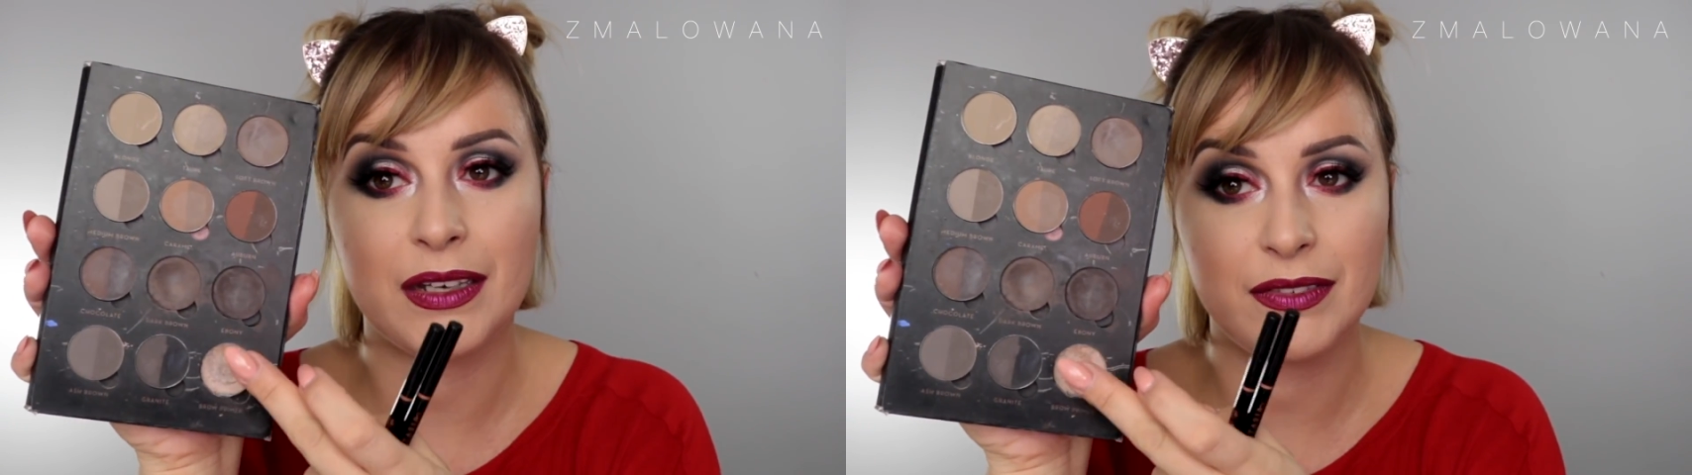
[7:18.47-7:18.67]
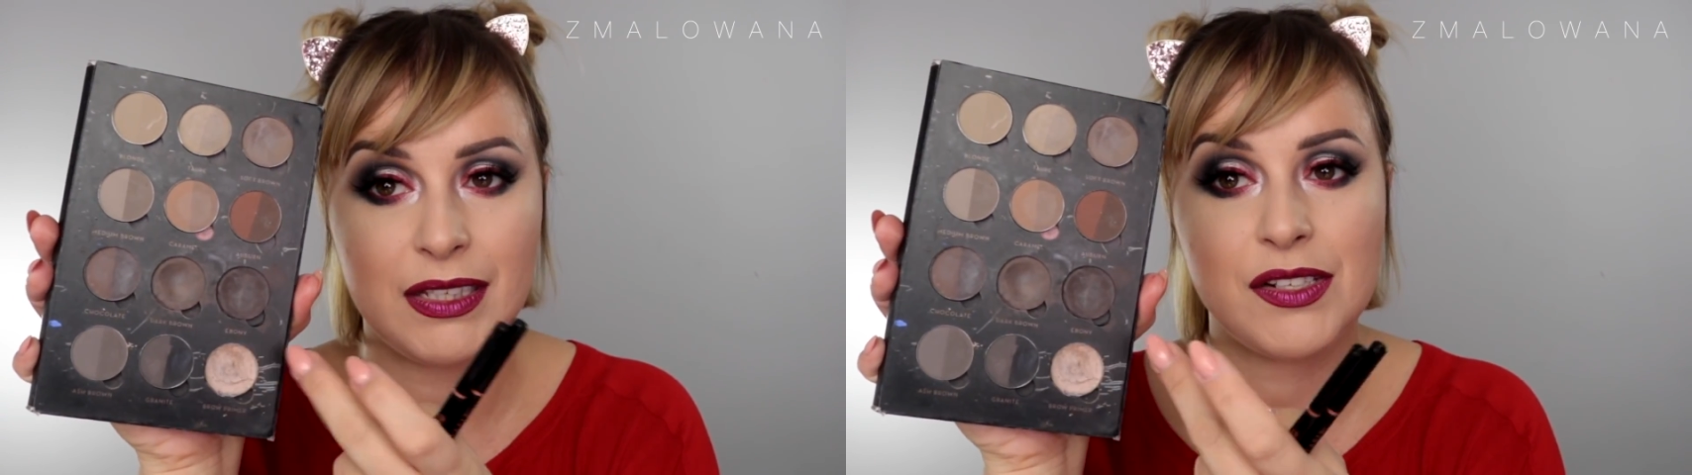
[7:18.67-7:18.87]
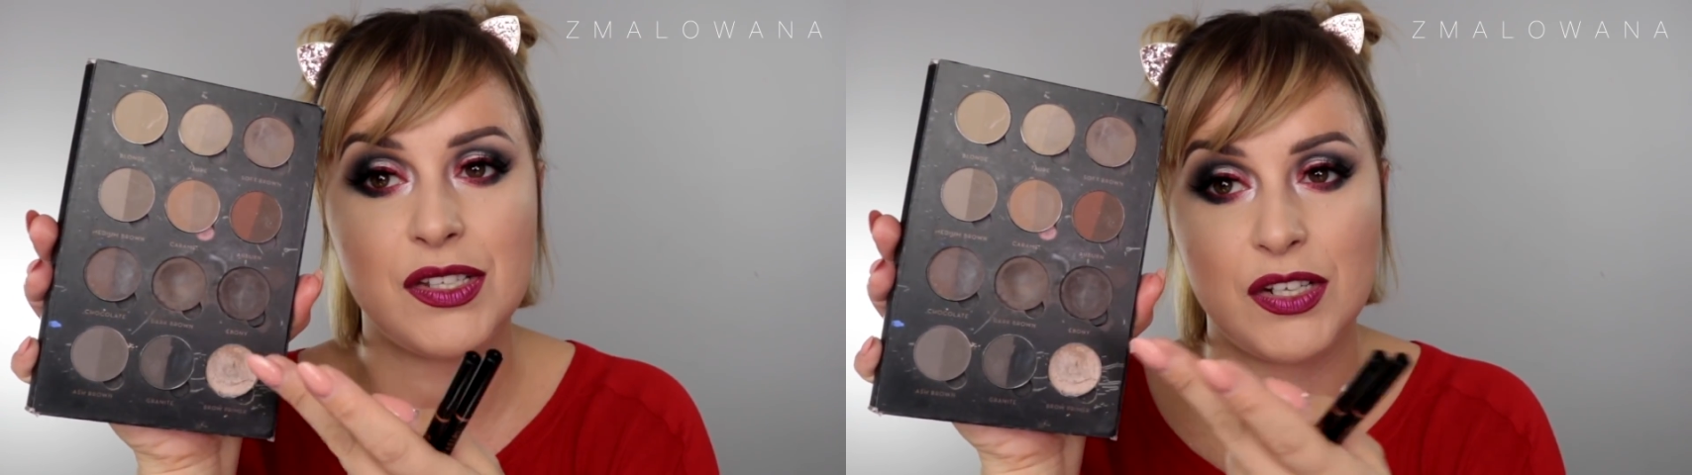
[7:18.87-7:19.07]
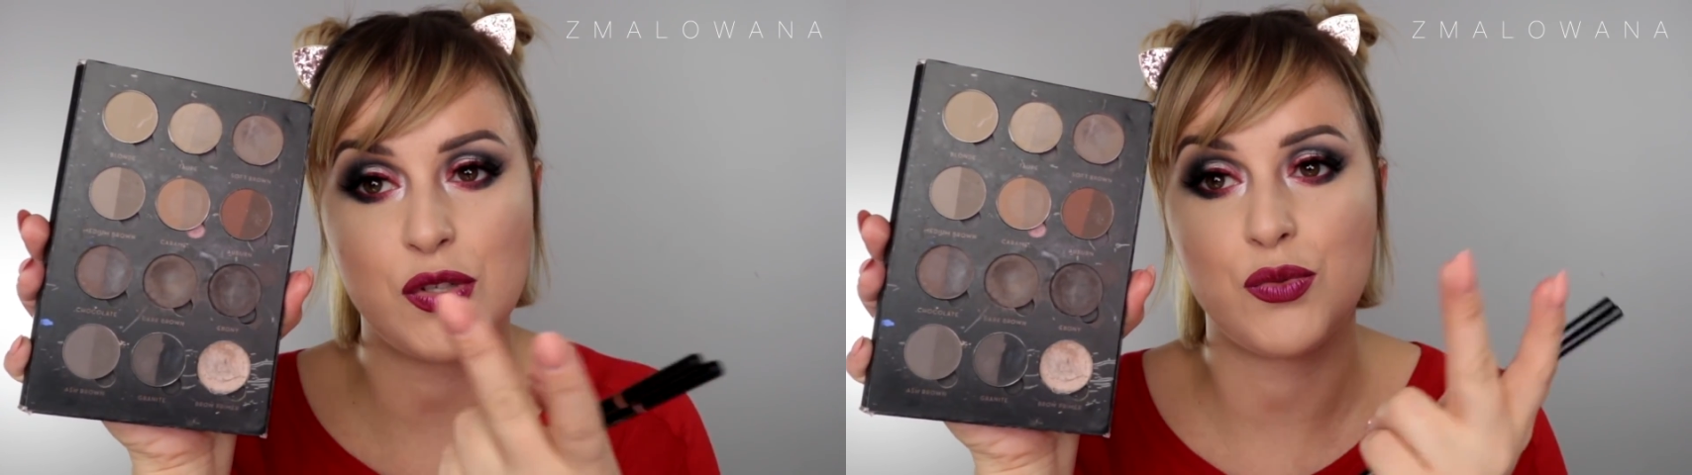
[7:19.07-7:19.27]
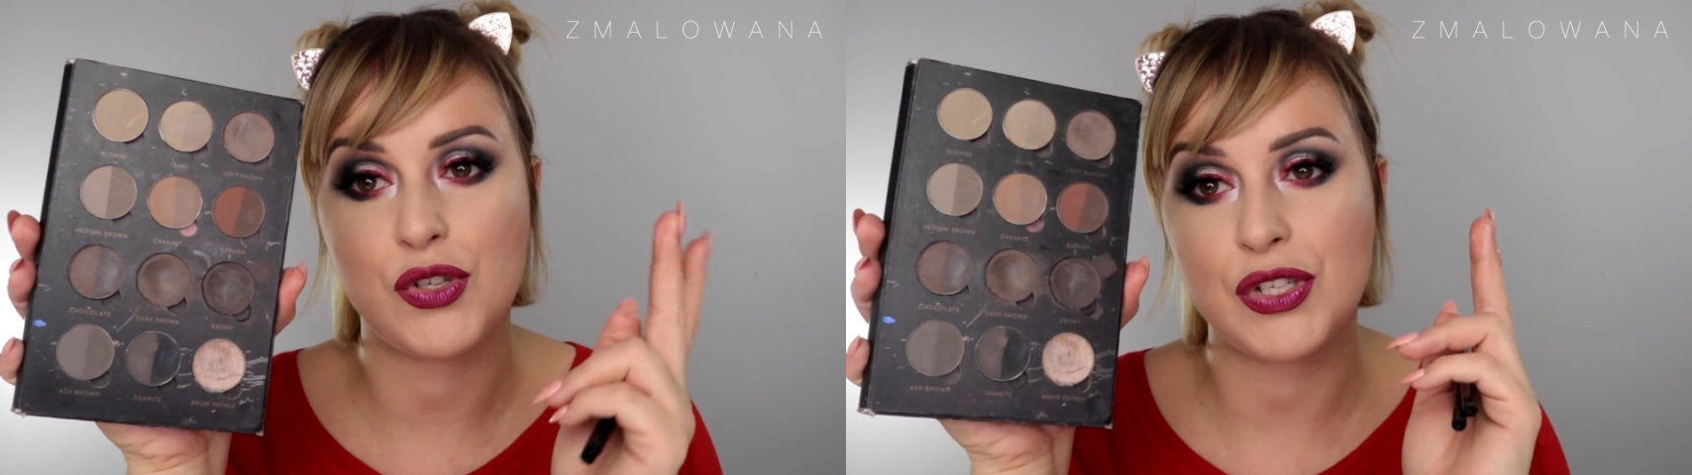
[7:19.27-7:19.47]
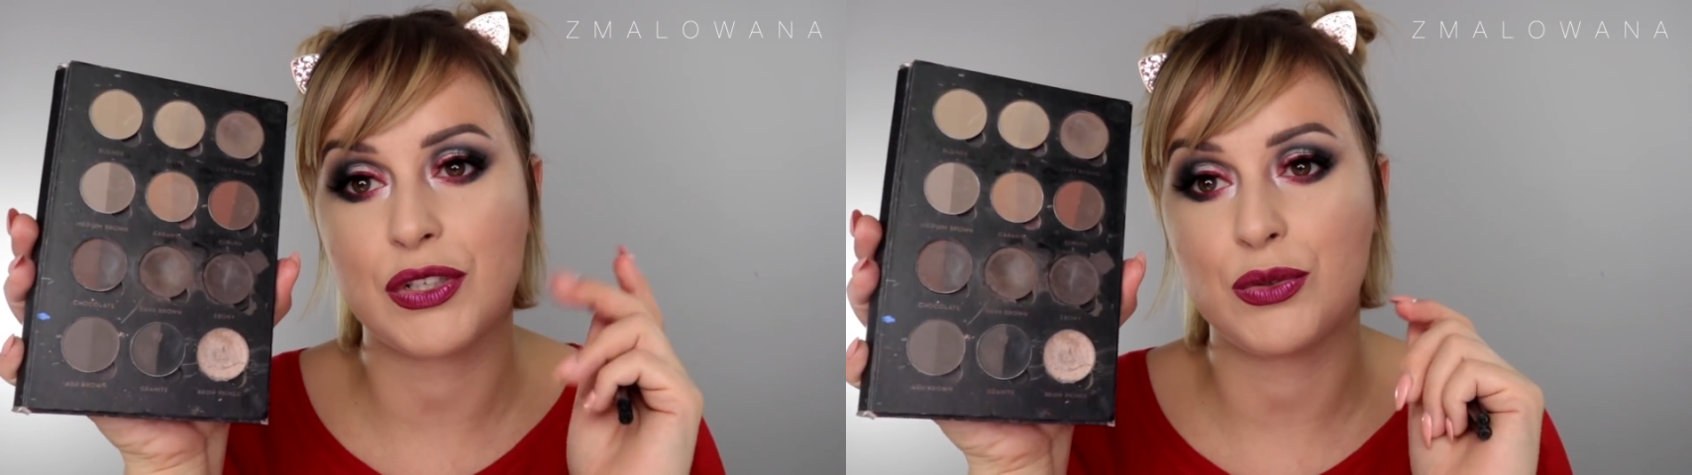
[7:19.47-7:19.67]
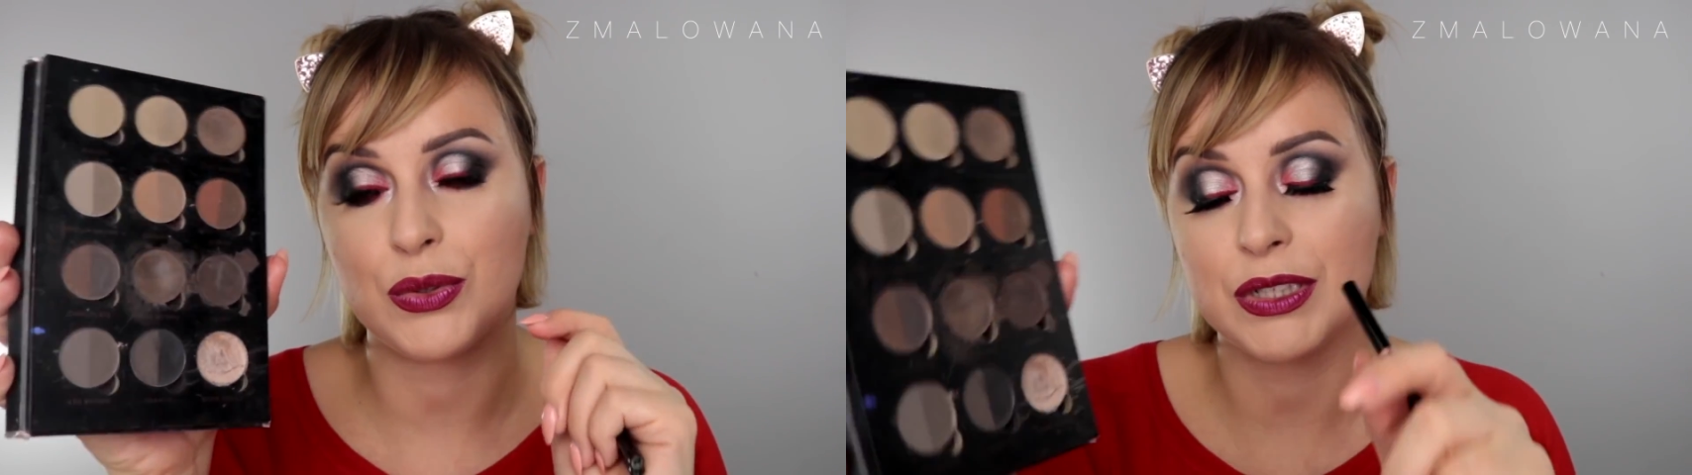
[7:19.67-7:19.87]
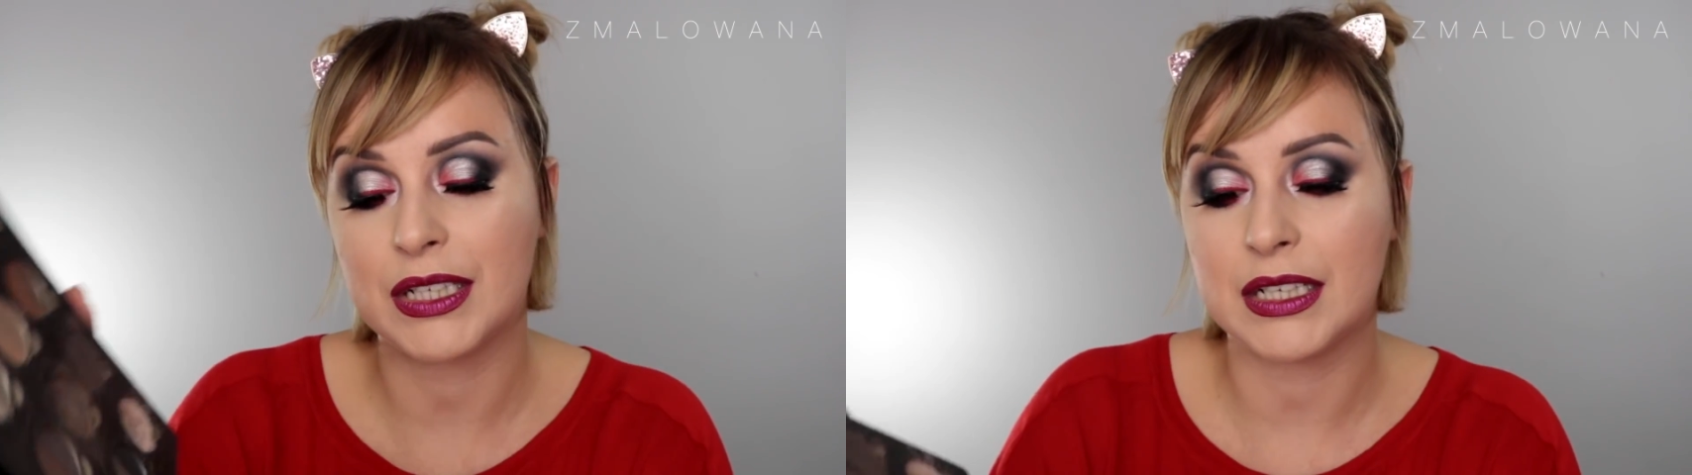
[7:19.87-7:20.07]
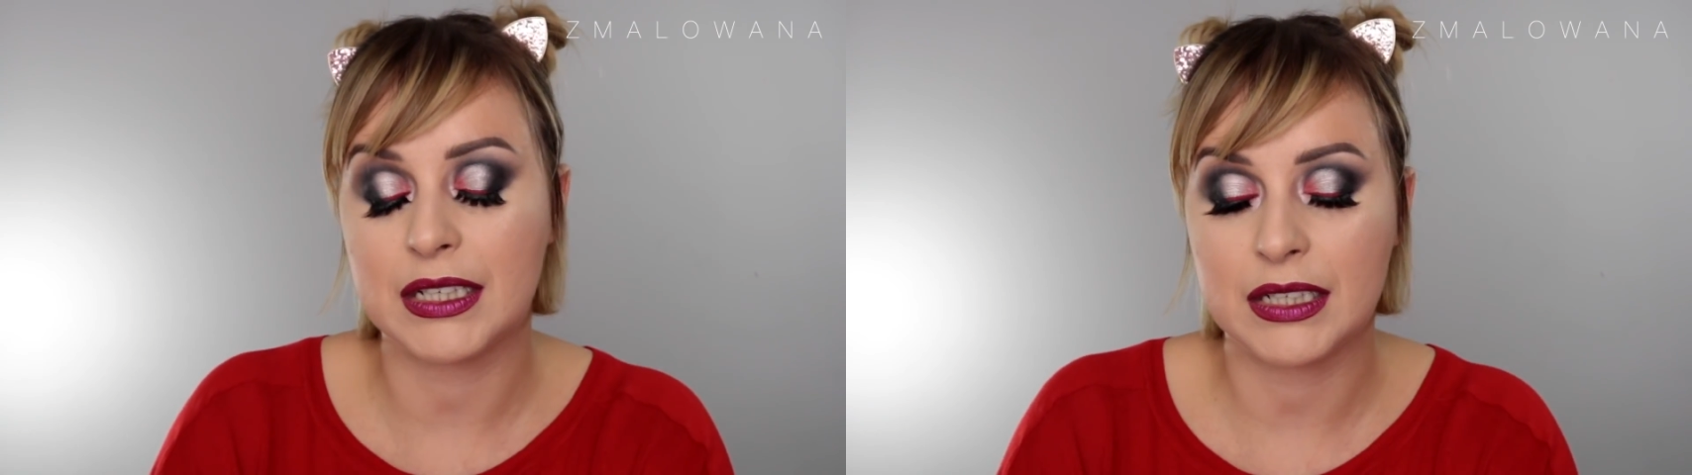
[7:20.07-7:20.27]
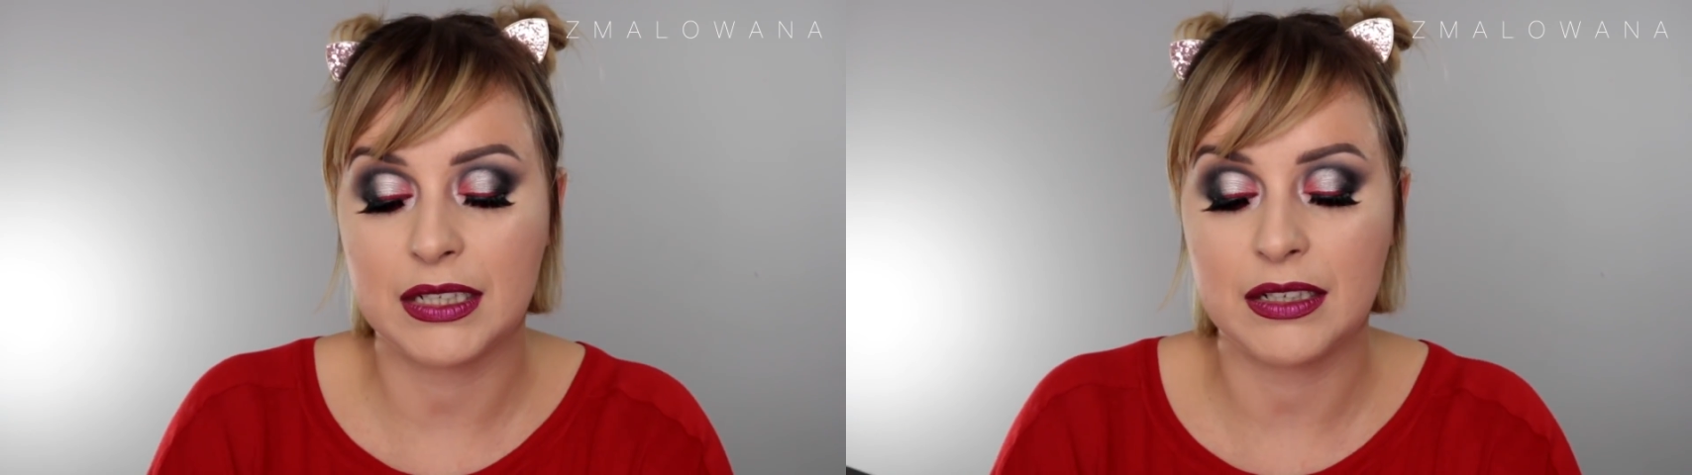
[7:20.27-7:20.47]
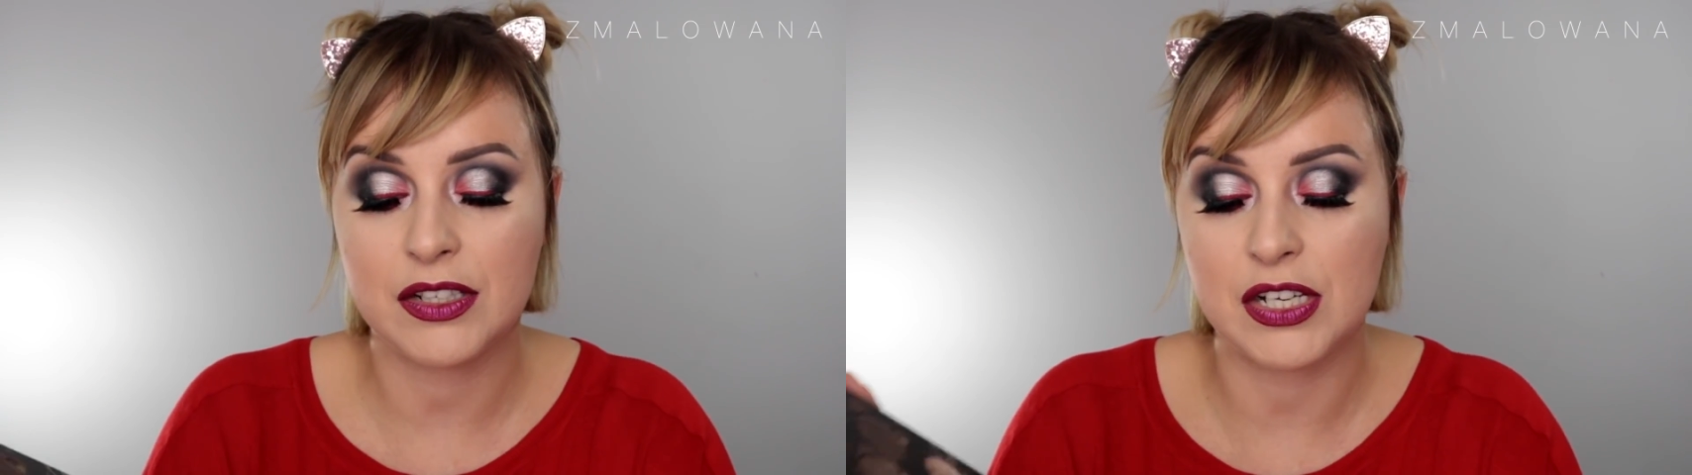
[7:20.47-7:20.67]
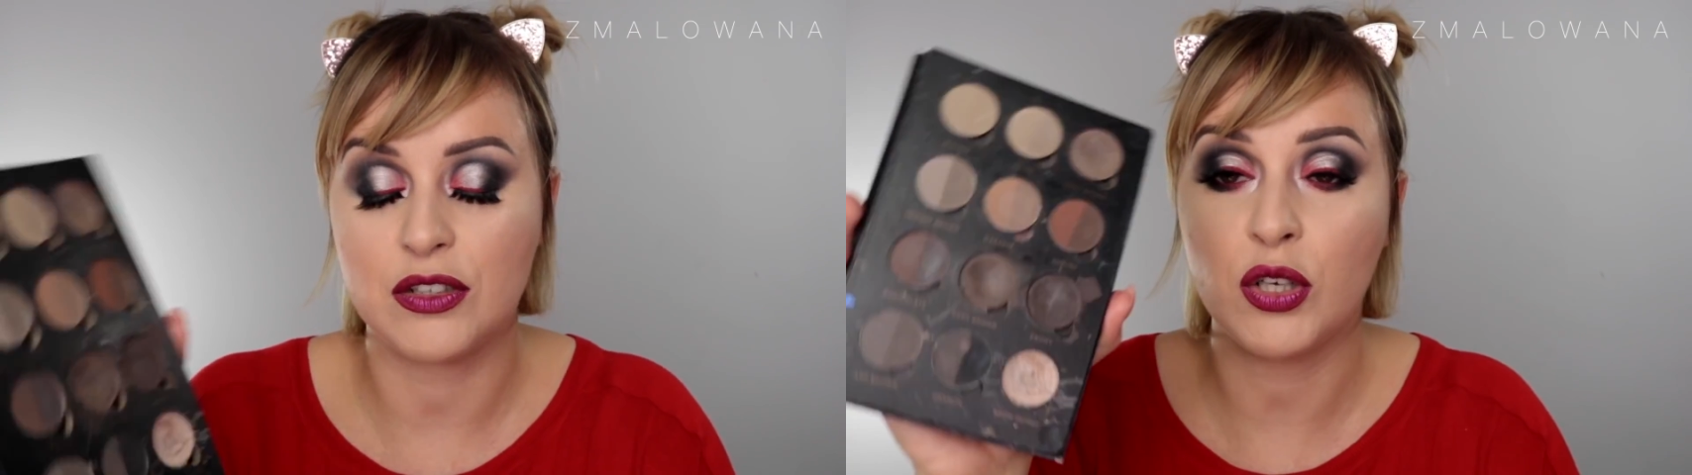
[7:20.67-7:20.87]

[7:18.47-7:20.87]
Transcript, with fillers: jak widać też zużycie których e, cieni.